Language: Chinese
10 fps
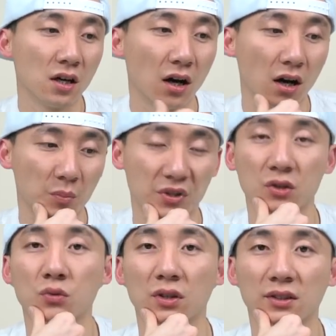啊
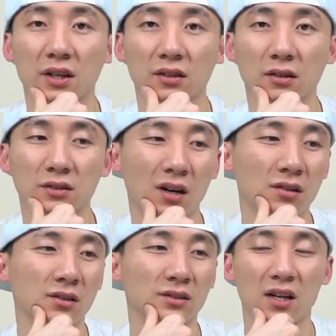苹果的电脑。当然
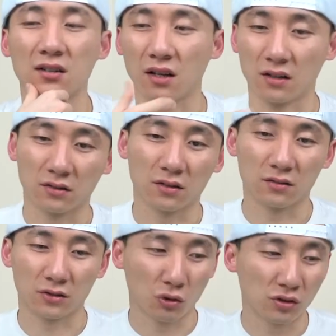了，它两个
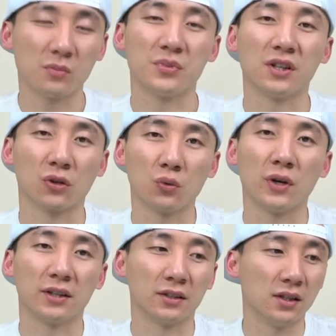呢都是比较
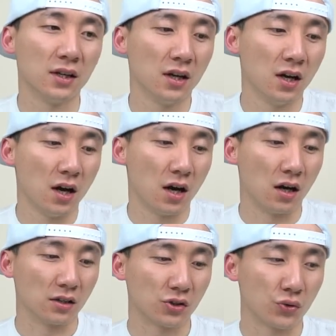贵的
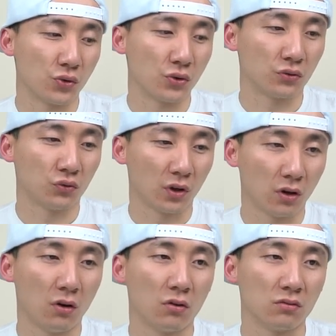啊。至于最
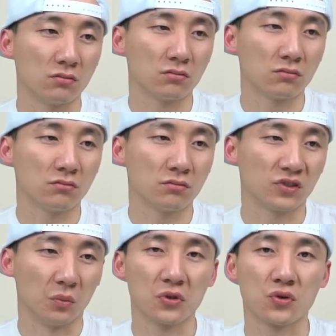后
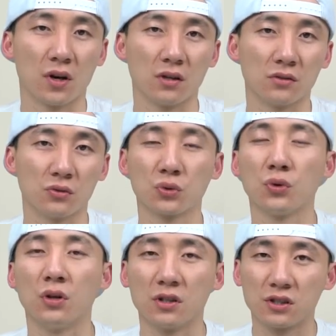怎么选，如
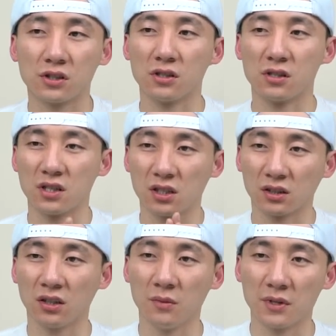果是一个
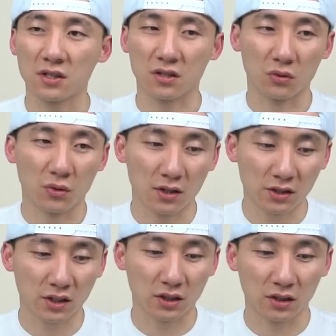特别喜欢
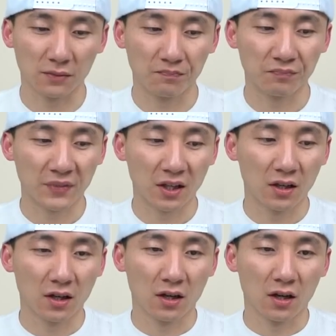这个
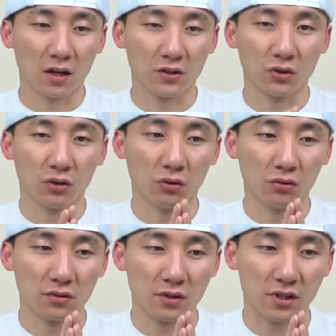啊
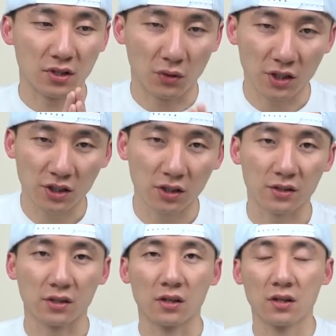又喜欢设
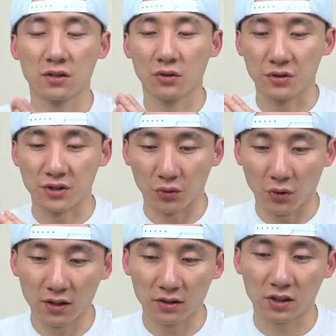计又喜
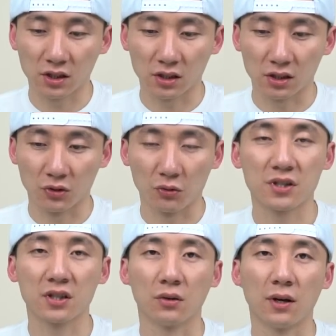欢这个游
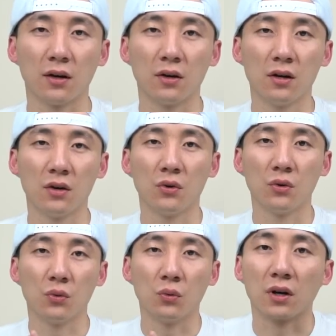戏的话，
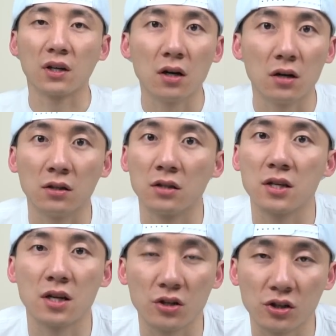我个人的
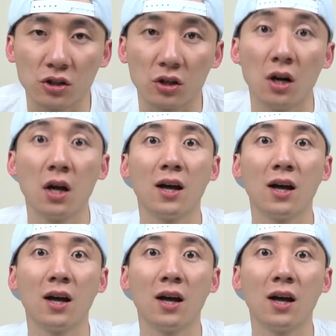建议是